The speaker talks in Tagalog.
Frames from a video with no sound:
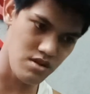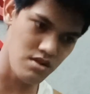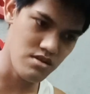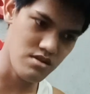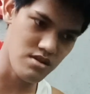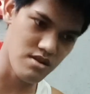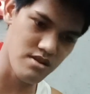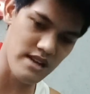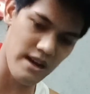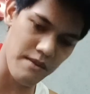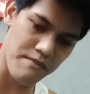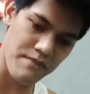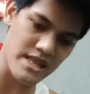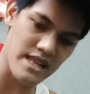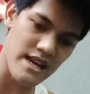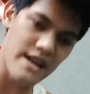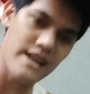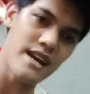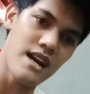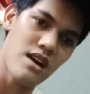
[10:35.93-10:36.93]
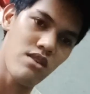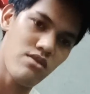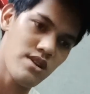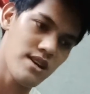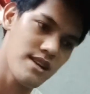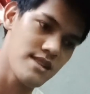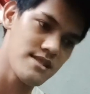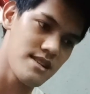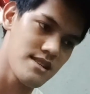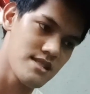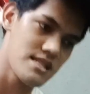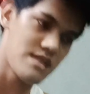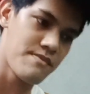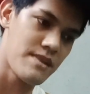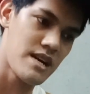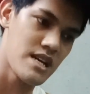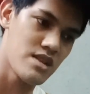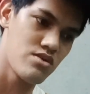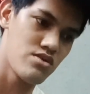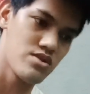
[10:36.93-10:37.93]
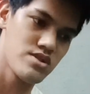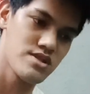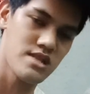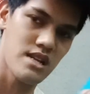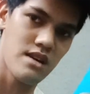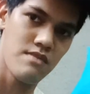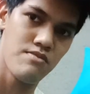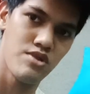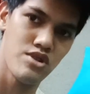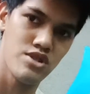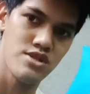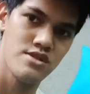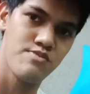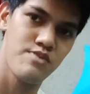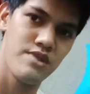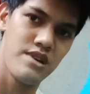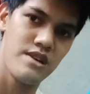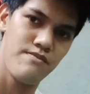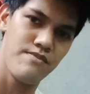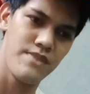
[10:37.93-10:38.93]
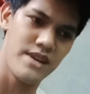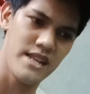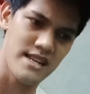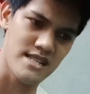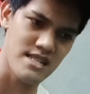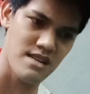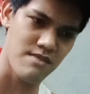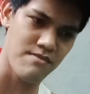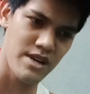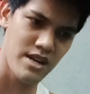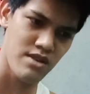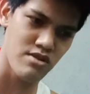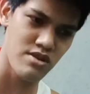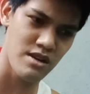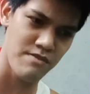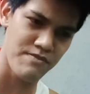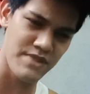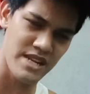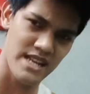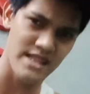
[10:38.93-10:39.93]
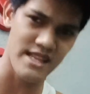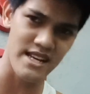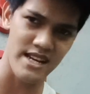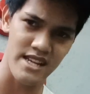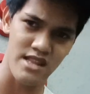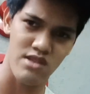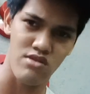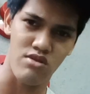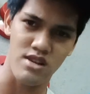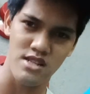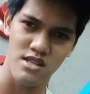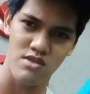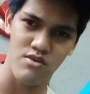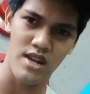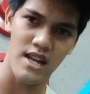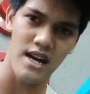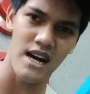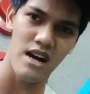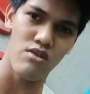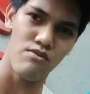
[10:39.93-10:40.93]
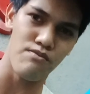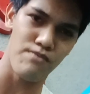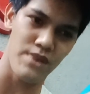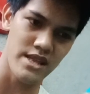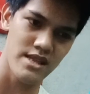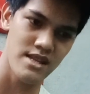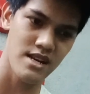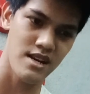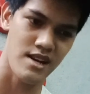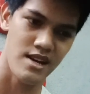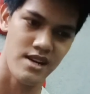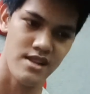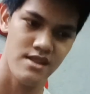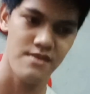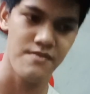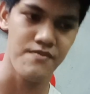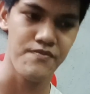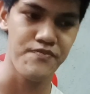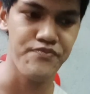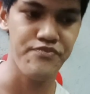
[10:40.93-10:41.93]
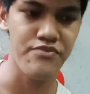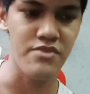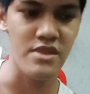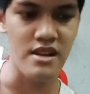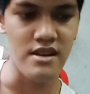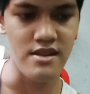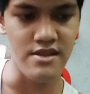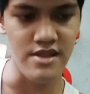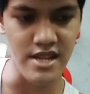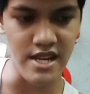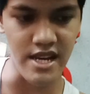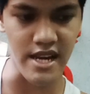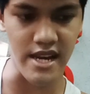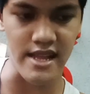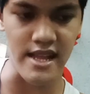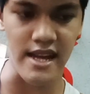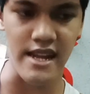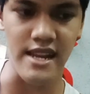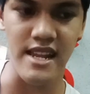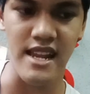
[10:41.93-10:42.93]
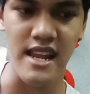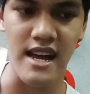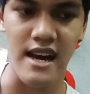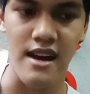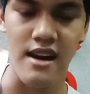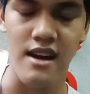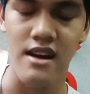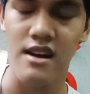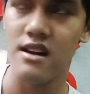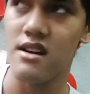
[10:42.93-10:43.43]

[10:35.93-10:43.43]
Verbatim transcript: nung nagpatahi ako ng isang sapatos tapos pinasabay ko na pinadikit to kasi wala akong pandikit dinikitan nila